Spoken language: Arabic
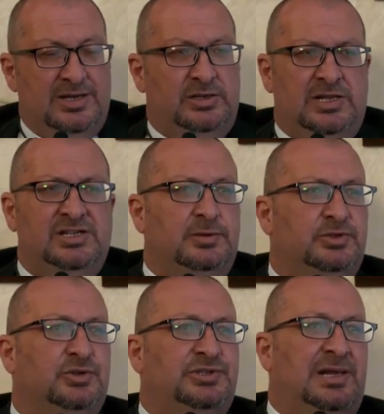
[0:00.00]
ليس
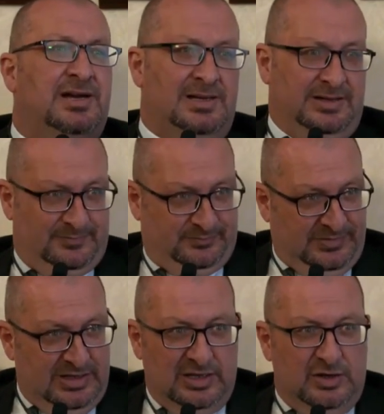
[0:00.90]
بالصوت العالي
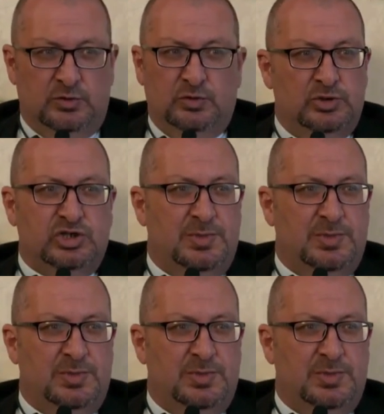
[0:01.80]
ومش